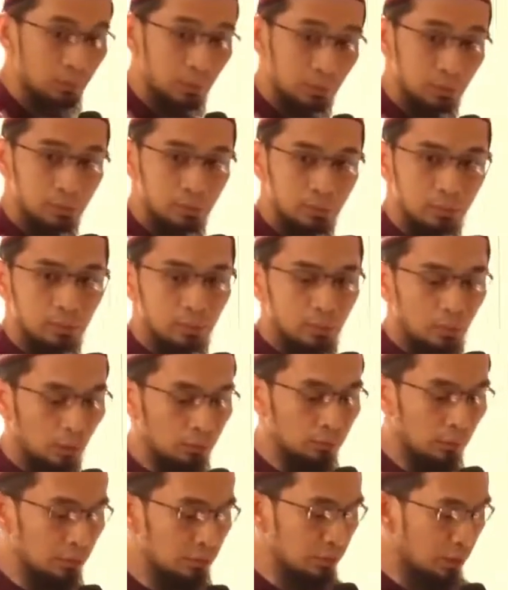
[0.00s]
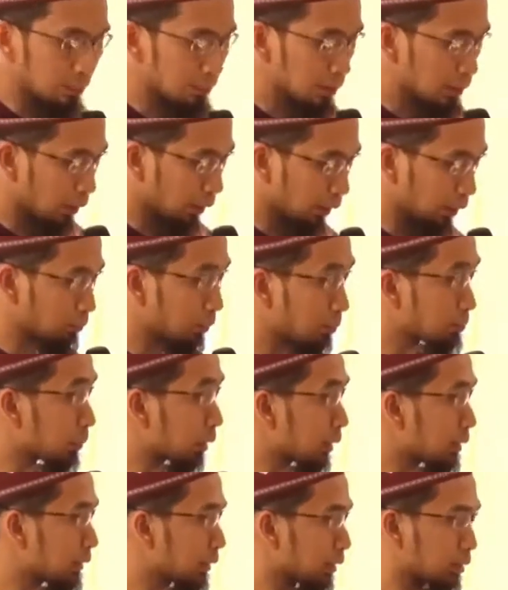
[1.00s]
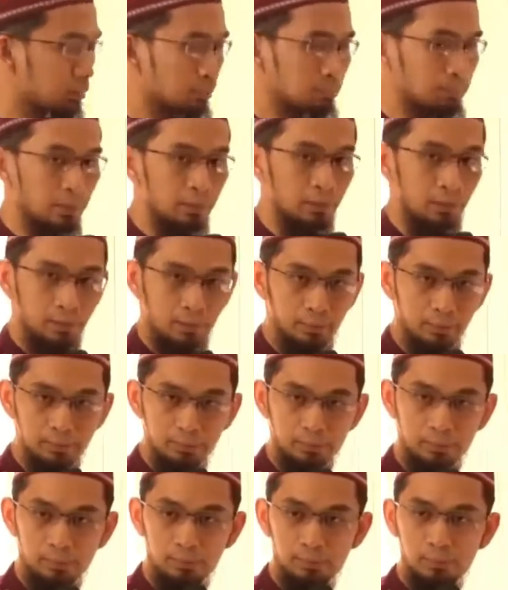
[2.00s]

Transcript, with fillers: Saya ulang. Allah jamin akan memberikan empat hal